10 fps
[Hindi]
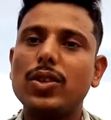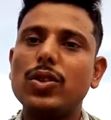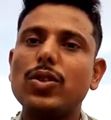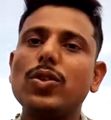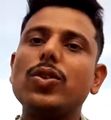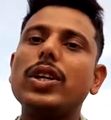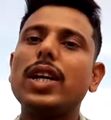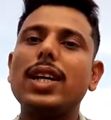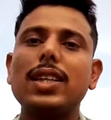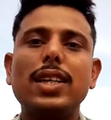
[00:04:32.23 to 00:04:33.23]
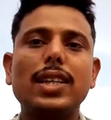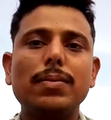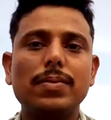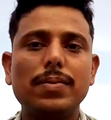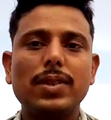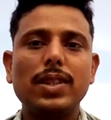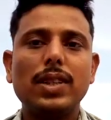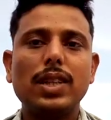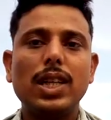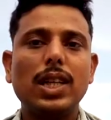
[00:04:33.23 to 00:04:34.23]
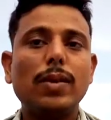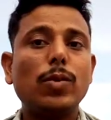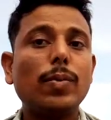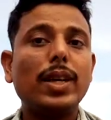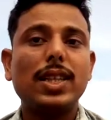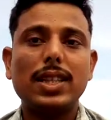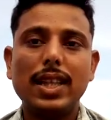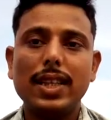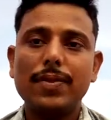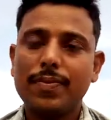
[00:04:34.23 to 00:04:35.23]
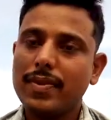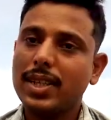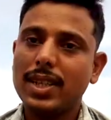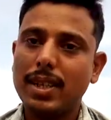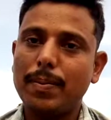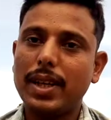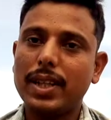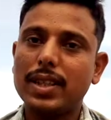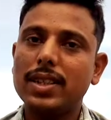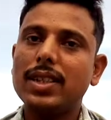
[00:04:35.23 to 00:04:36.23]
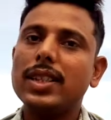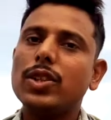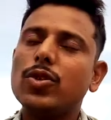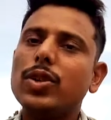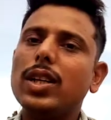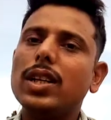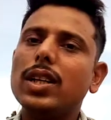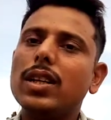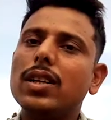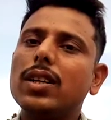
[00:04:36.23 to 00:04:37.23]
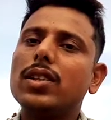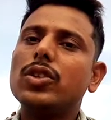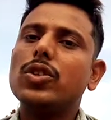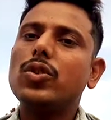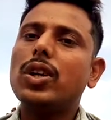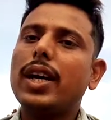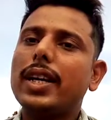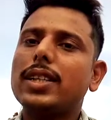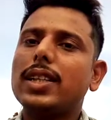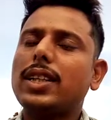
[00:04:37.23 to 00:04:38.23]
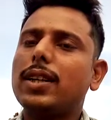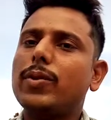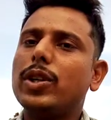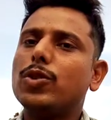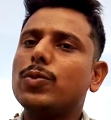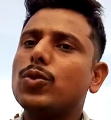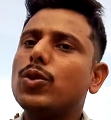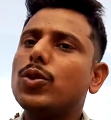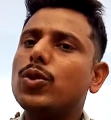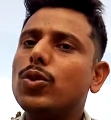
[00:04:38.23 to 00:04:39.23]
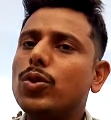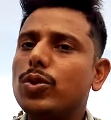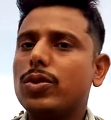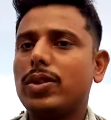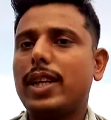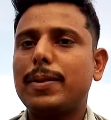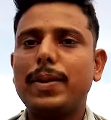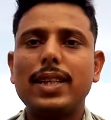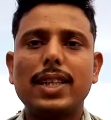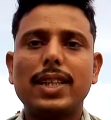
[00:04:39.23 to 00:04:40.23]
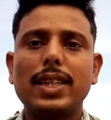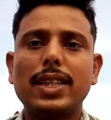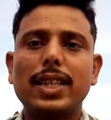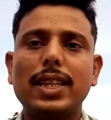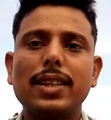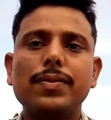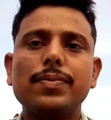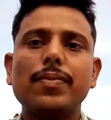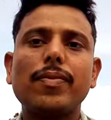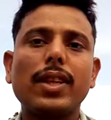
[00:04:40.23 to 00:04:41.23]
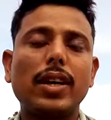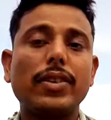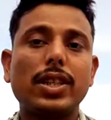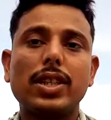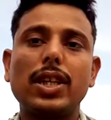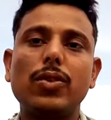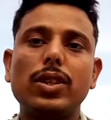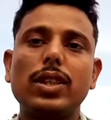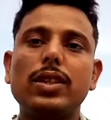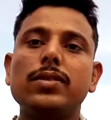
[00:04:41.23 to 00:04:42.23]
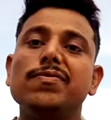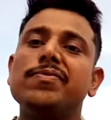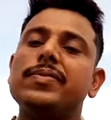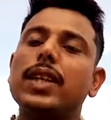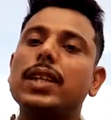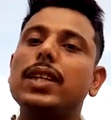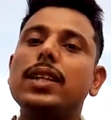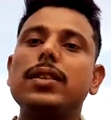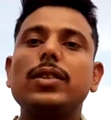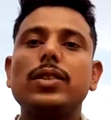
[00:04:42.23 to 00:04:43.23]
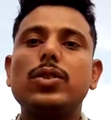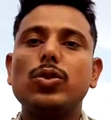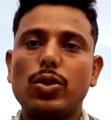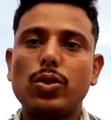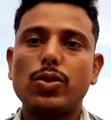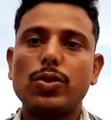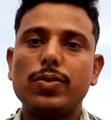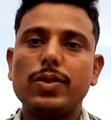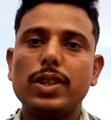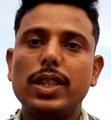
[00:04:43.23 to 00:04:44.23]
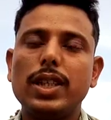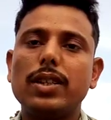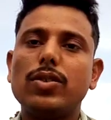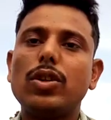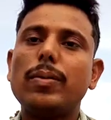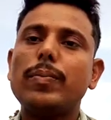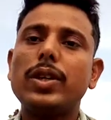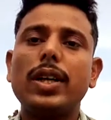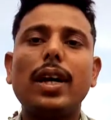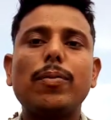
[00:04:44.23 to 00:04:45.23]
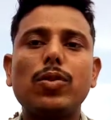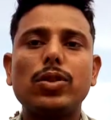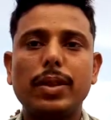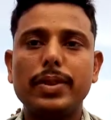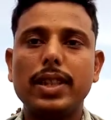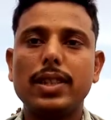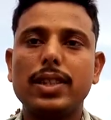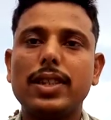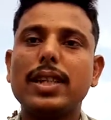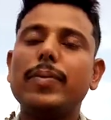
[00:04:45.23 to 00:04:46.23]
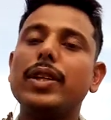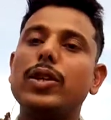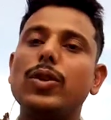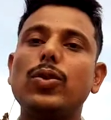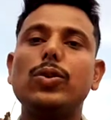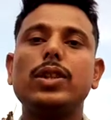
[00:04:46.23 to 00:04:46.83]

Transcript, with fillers: तो एक हद तक हम इंटरव्यू में बेहतर तैयारी कर पाएंगे क्योंकि जो आई इंटरव्यू है उसमें खुद को एक्सप्लेन करने की ज़्यादा आवश्यकता होती है ना कि दूसरों को ठीक है तो हम अपने आप को समझें कि हमने क्यों